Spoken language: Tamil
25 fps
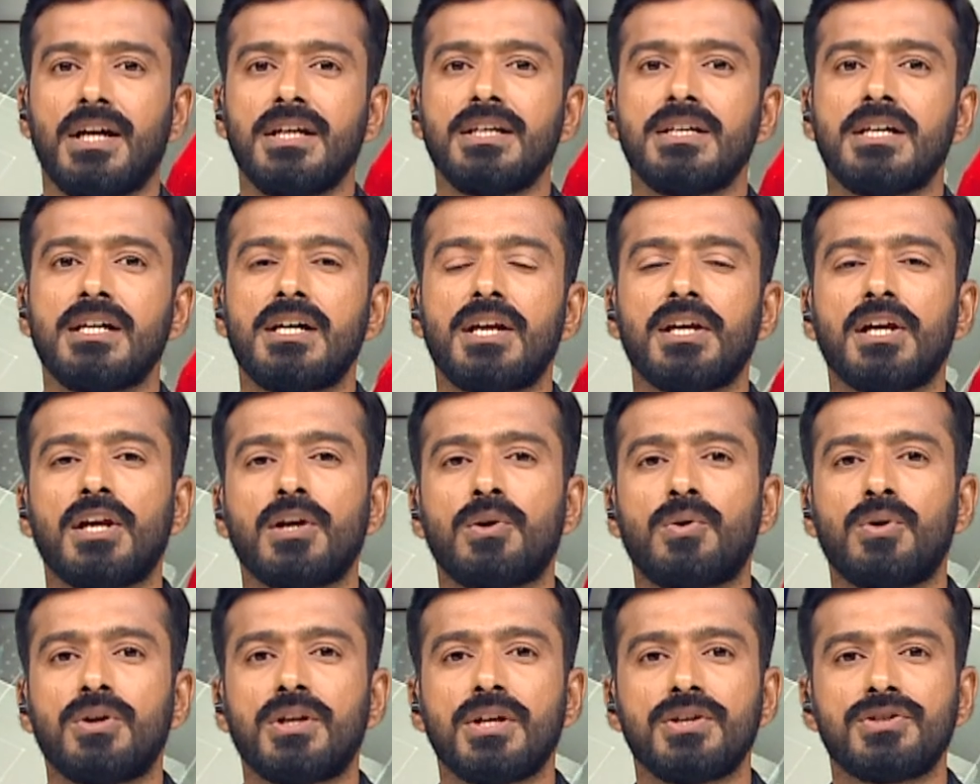ஏரியில்
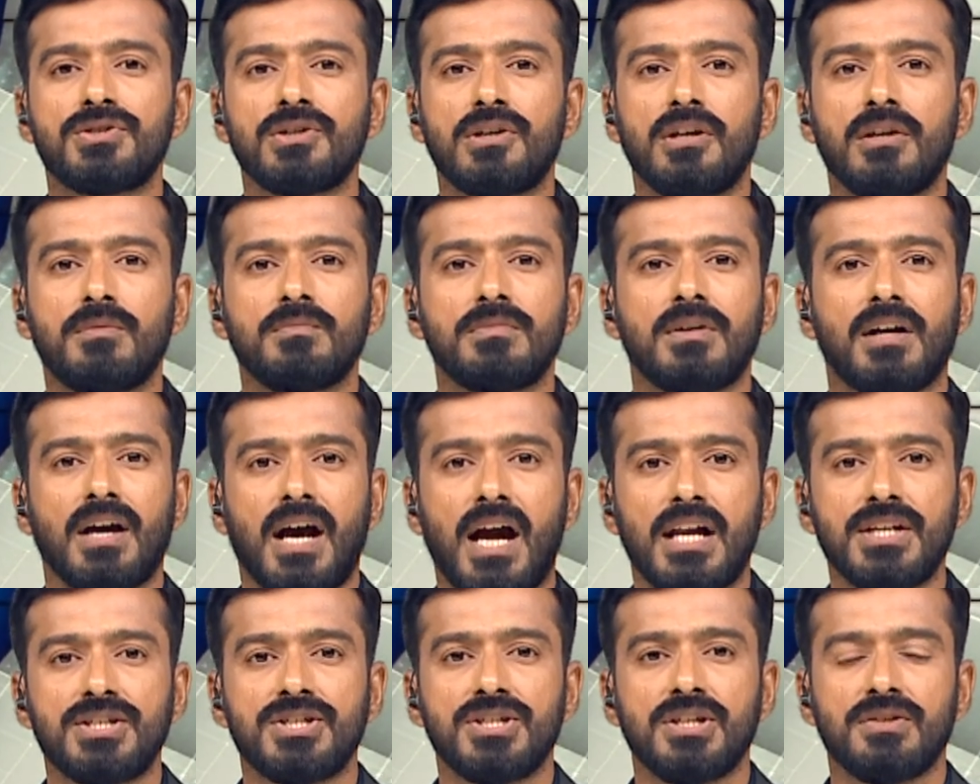கொட்டிச் செல்லும்
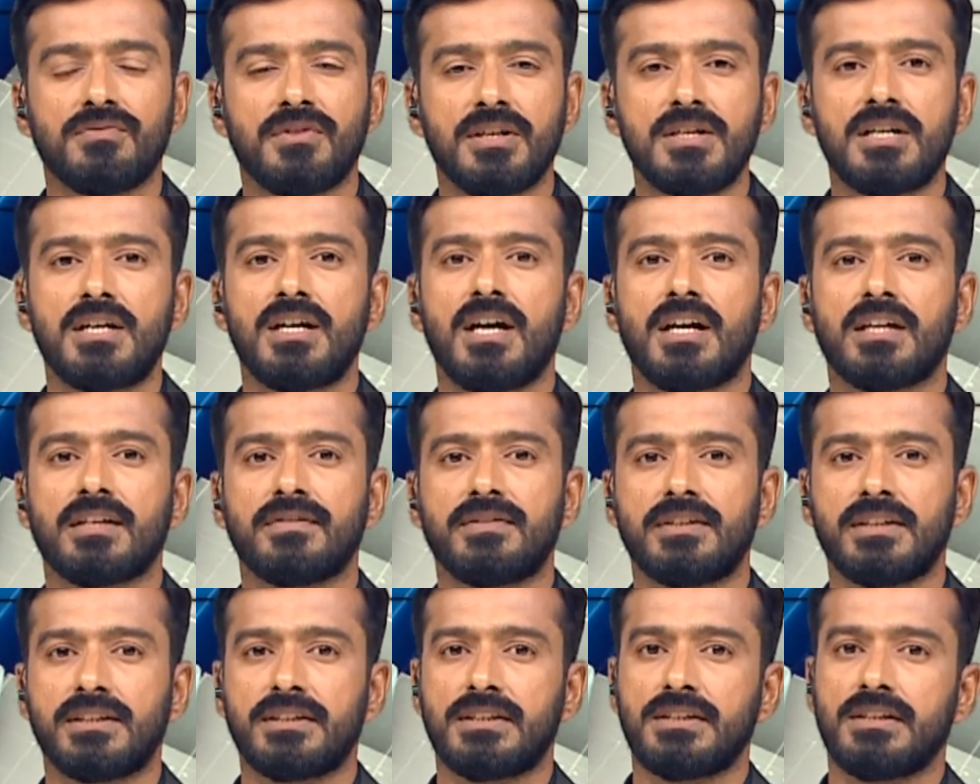காட்சி வைரலாகி
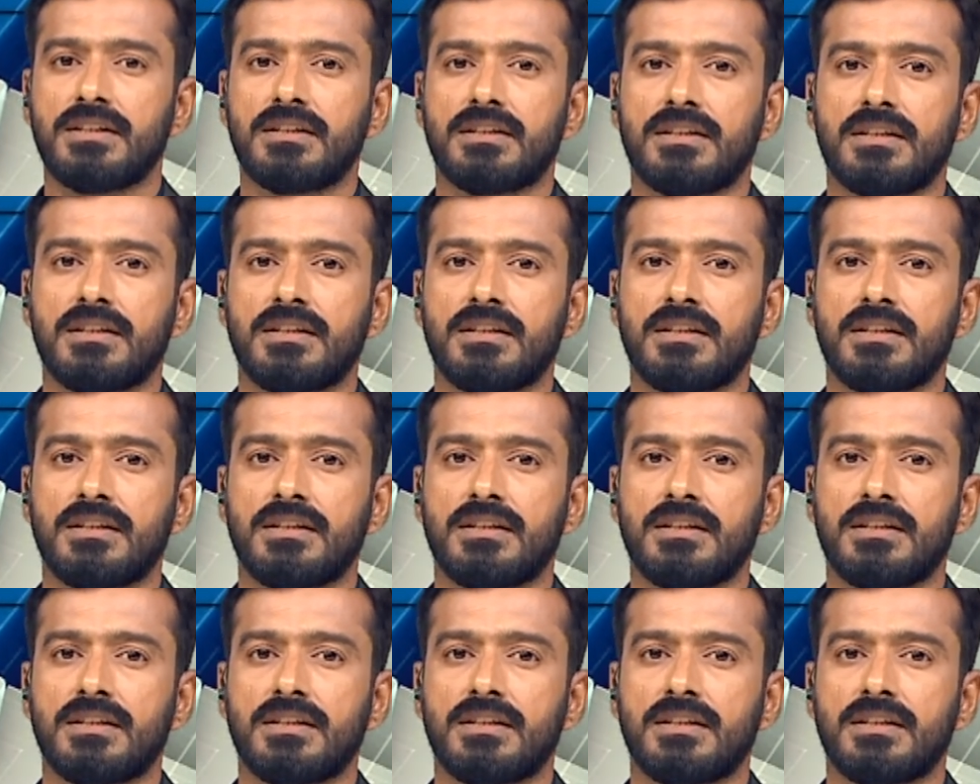வருகிறது